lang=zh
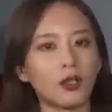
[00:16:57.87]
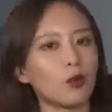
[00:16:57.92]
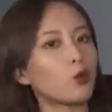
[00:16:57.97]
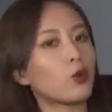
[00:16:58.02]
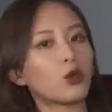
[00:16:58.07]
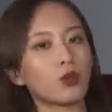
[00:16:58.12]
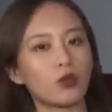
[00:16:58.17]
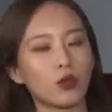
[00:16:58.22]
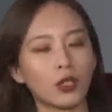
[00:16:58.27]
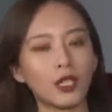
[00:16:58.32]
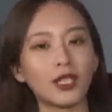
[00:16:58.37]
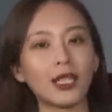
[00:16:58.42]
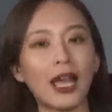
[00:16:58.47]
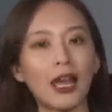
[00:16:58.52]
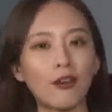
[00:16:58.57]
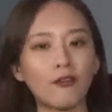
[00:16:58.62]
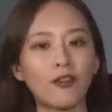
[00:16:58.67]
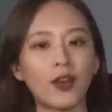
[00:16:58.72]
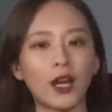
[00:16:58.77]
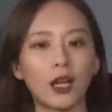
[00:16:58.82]
我觉得
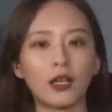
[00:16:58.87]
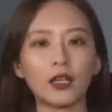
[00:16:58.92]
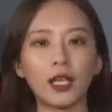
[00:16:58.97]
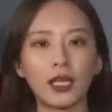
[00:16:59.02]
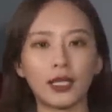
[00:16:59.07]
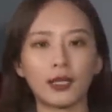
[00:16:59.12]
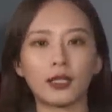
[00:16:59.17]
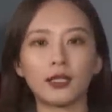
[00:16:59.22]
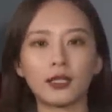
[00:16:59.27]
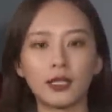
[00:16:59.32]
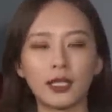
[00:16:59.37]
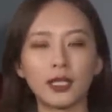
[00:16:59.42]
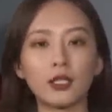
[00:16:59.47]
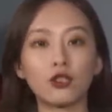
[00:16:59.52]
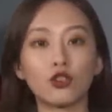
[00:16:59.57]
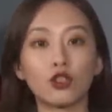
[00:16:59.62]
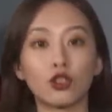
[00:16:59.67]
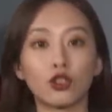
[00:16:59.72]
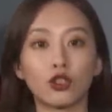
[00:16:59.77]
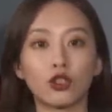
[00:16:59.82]
它反而给人的
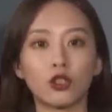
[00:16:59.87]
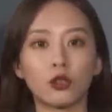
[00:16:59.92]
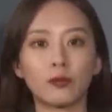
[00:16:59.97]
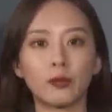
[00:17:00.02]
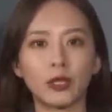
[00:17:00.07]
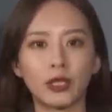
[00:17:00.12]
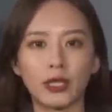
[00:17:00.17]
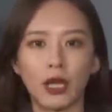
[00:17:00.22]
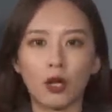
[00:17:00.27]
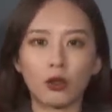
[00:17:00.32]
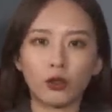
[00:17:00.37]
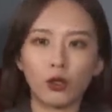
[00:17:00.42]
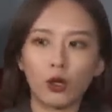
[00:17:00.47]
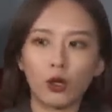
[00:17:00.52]
气质是比较